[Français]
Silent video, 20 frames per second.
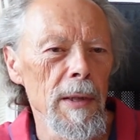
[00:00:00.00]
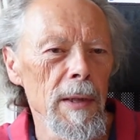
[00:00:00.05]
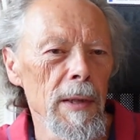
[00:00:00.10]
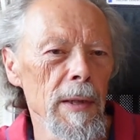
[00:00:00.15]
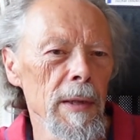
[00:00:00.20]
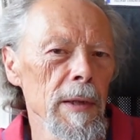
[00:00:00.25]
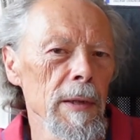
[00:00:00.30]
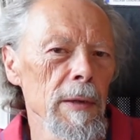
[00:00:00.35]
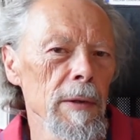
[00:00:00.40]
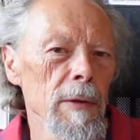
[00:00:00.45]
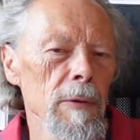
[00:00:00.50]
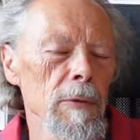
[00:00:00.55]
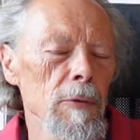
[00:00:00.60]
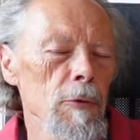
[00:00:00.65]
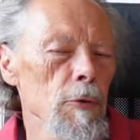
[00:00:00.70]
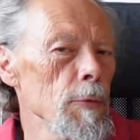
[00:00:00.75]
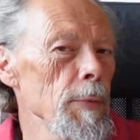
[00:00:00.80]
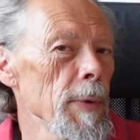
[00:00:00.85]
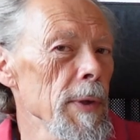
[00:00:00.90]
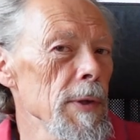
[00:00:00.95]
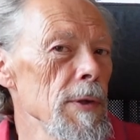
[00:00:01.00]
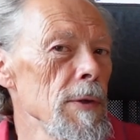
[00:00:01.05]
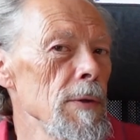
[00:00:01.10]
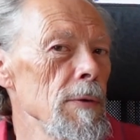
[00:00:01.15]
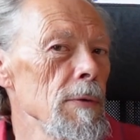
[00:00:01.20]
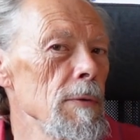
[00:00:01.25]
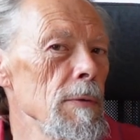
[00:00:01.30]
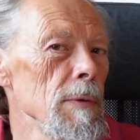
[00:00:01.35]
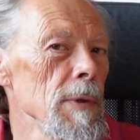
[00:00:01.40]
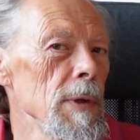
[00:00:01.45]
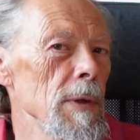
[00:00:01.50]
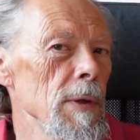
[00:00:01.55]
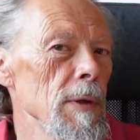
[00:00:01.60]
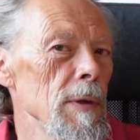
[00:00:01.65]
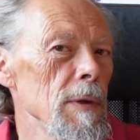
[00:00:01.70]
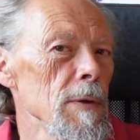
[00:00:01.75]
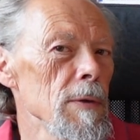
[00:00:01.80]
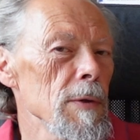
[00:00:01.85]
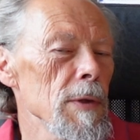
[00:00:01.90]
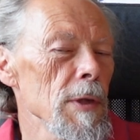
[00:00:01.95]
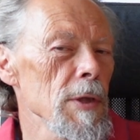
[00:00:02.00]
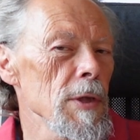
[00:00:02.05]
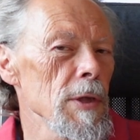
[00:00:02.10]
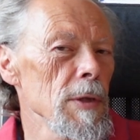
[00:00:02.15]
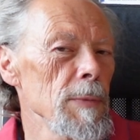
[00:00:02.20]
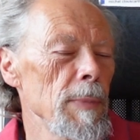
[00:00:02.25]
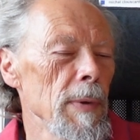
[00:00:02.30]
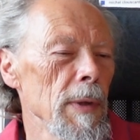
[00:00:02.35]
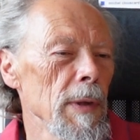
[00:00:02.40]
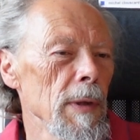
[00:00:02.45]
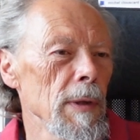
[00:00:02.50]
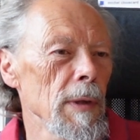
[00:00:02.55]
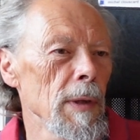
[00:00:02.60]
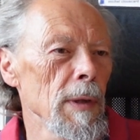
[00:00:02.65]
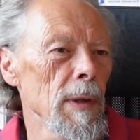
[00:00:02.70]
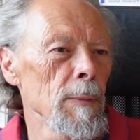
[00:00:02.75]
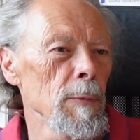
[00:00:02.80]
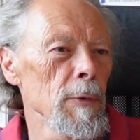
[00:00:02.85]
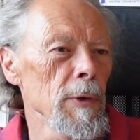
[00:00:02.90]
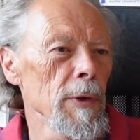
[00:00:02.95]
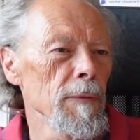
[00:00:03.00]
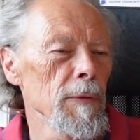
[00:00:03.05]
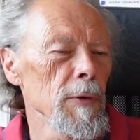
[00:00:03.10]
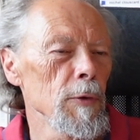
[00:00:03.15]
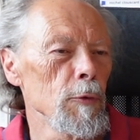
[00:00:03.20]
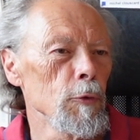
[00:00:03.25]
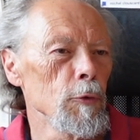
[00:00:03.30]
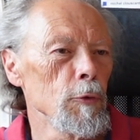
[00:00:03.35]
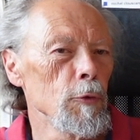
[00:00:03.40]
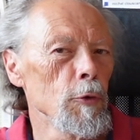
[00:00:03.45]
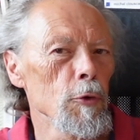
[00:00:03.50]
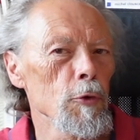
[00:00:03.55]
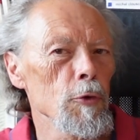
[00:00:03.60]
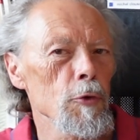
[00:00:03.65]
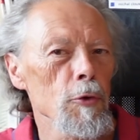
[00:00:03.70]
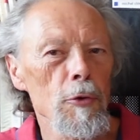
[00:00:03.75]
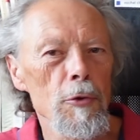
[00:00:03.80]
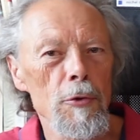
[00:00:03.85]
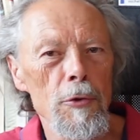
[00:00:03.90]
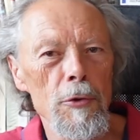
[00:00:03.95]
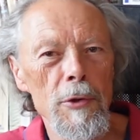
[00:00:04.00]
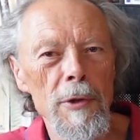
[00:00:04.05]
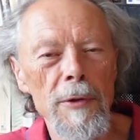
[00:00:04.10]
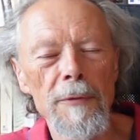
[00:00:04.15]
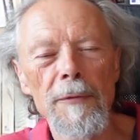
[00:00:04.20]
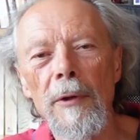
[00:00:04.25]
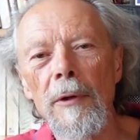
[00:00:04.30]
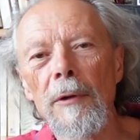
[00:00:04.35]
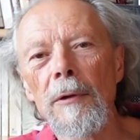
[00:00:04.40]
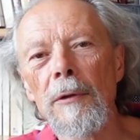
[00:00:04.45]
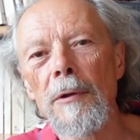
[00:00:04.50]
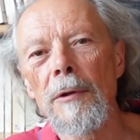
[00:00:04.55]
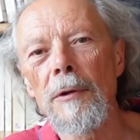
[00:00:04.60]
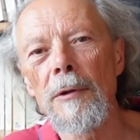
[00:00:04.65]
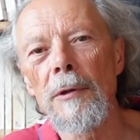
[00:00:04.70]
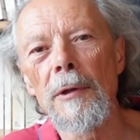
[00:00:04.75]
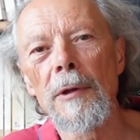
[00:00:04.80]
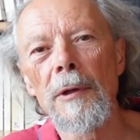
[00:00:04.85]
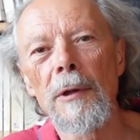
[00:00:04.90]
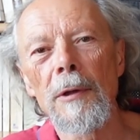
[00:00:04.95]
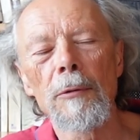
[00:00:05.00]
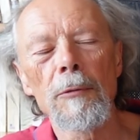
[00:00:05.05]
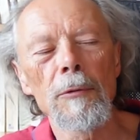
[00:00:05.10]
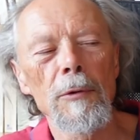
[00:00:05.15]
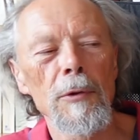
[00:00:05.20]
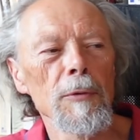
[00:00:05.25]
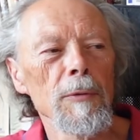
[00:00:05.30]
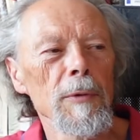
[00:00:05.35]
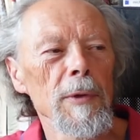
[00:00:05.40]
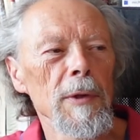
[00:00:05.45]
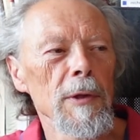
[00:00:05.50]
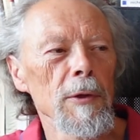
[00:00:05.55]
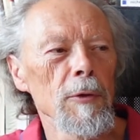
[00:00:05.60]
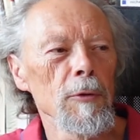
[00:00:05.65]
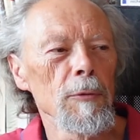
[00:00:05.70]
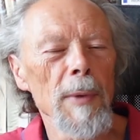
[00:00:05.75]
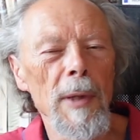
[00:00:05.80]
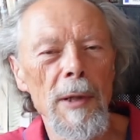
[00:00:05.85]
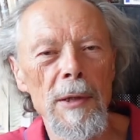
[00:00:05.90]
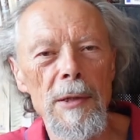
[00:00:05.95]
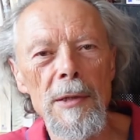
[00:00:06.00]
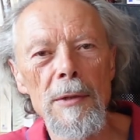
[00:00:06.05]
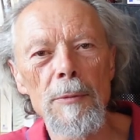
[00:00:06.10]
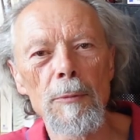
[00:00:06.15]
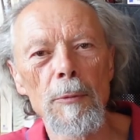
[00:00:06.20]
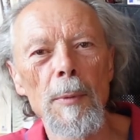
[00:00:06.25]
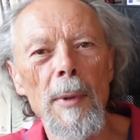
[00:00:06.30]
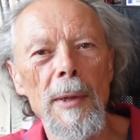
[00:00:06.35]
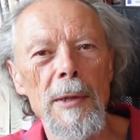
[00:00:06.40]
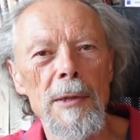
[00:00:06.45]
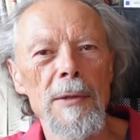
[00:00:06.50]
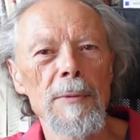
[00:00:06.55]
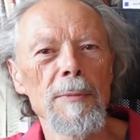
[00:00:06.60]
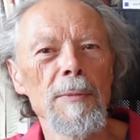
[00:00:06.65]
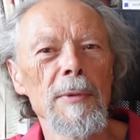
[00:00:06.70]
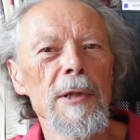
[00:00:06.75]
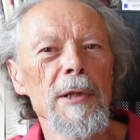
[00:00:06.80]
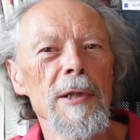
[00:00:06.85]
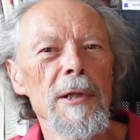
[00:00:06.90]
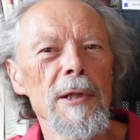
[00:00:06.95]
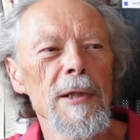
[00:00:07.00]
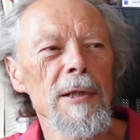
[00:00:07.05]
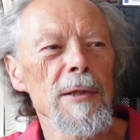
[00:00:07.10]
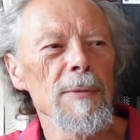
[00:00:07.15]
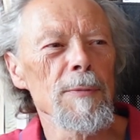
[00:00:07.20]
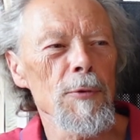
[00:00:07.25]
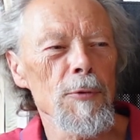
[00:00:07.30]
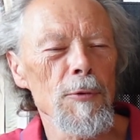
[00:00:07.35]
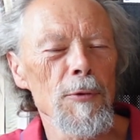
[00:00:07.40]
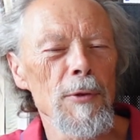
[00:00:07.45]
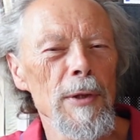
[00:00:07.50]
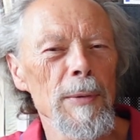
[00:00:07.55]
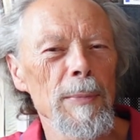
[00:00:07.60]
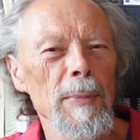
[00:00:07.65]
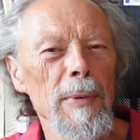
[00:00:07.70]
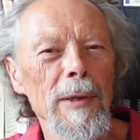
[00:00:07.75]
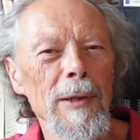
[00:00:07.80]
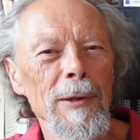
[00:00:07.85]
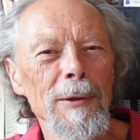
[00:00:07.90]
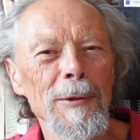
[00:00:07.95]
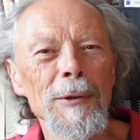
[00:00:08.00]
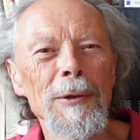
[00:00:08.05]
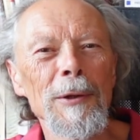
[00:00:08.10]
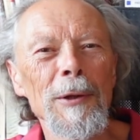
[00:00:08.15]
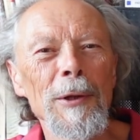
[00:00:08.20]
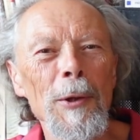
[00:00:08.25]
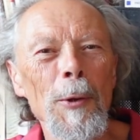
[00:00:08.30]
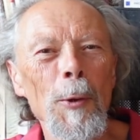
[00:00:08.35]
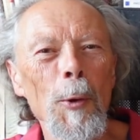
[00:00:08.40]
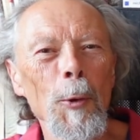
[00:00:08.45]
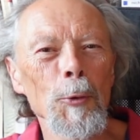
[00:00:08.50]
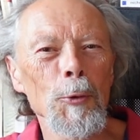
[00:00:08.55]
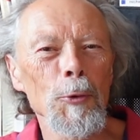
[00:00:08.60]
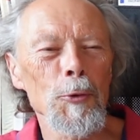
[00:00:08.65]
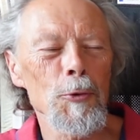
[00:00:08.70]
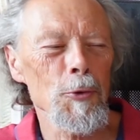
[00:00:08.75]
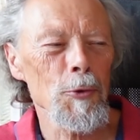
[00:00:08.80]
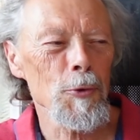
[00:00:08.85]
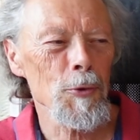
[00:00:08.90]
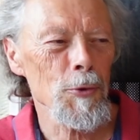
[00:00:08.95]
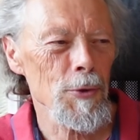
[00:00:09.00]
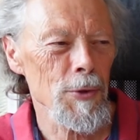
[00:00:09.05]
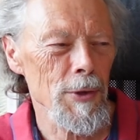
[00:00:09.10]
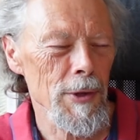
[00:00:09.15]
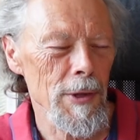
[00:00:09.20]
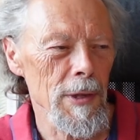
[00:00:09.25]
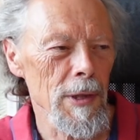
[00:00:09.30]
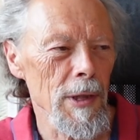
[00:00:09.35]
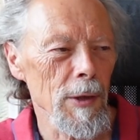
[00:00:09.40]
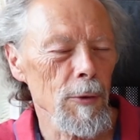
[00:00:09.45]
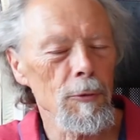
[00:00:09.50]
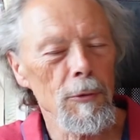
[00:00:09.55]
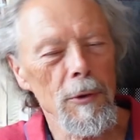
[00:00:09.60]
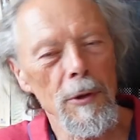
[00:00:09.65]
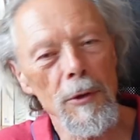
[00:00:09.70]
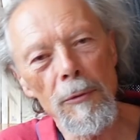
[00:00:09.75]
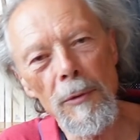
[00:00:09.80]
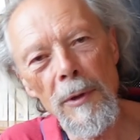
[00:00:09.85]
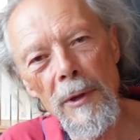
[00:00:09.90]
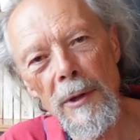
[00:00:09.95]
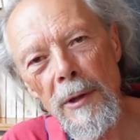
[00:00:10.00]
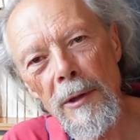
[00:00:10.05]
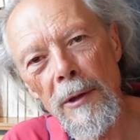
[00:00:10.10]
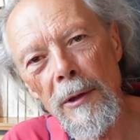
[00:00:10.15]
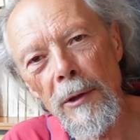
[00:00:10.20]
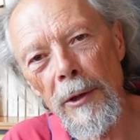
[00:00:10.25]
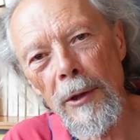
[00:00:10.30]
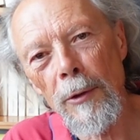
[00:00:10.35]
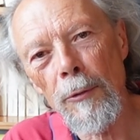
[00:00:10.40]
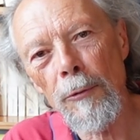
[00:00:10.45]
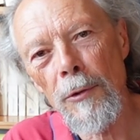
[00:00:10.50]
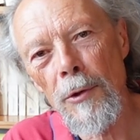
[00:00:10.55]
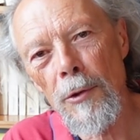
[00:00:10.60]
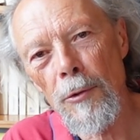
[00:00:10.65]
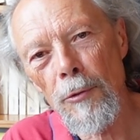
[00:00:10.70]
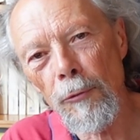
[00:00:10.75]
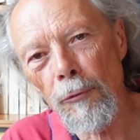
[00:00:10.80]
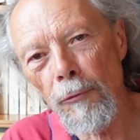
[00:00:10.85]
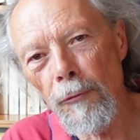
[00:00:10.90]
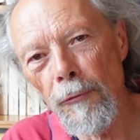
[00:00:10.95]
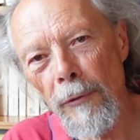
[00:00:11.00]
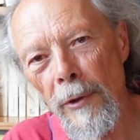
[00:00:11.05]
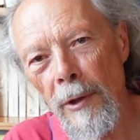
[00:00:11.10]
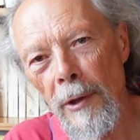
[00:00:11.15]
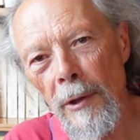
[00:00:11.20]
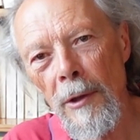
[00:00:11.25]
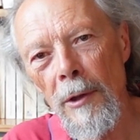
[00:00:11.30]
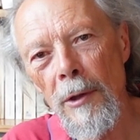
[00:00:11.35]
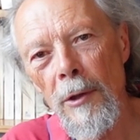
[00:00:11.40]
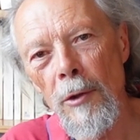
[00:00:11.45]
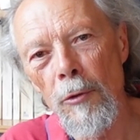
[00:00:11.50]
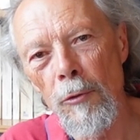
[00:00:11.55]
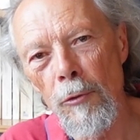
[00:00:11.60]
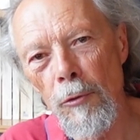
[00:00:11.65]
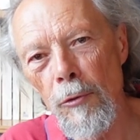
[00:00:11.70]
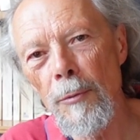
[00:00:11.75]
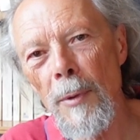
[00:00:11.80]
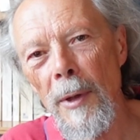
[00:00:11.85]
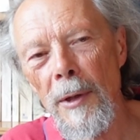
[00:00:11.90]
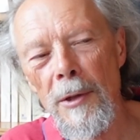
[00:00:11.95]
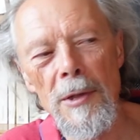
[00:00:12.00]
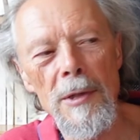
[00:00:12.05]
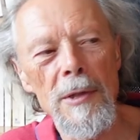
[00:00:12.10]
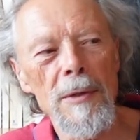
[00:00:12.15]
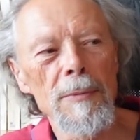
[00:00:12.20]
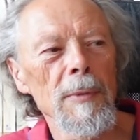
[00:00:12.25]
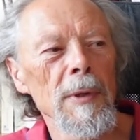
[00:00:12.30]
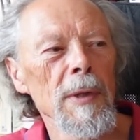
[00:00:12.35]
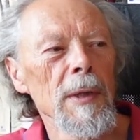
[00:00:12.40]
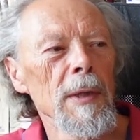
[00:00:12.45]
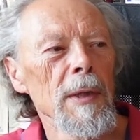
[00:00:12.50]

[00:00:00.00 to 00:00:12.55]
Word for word: Et euh, donc je précise tout de suite qu'il ne s'agit pas, à mon avis, de deux choses différentes. C'est la continuité du marxisme. Le marxisme-léninisme, ce n'est pas euh, autre chose, c'est la continuité dans des conditions nouvelles du marxisme.